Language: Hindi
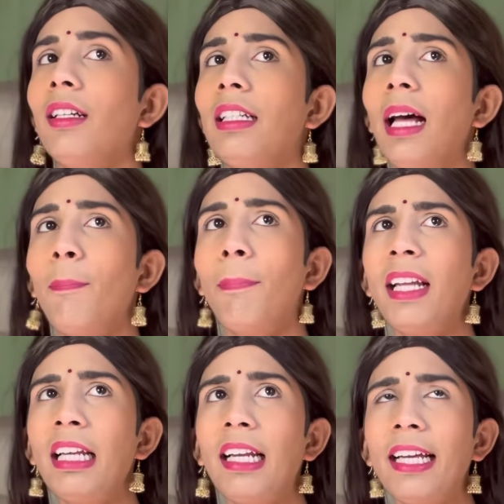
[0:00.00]
गप्पा
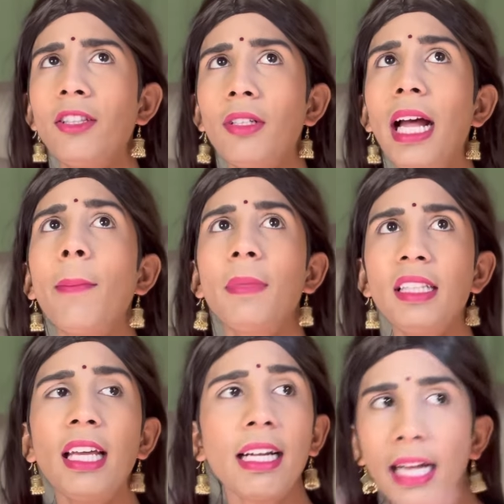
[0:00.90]
ना लड़ाए तो आपकी
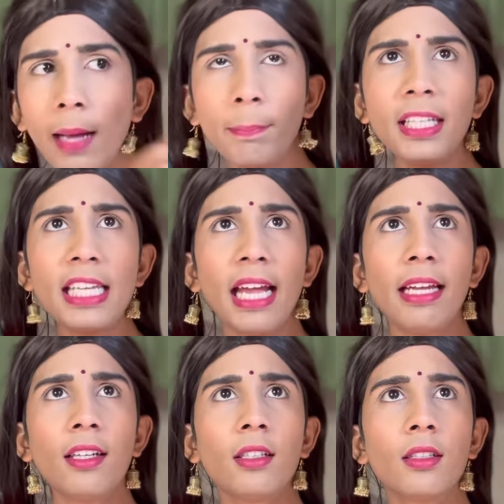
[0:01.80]
तरह काम पे जाएं।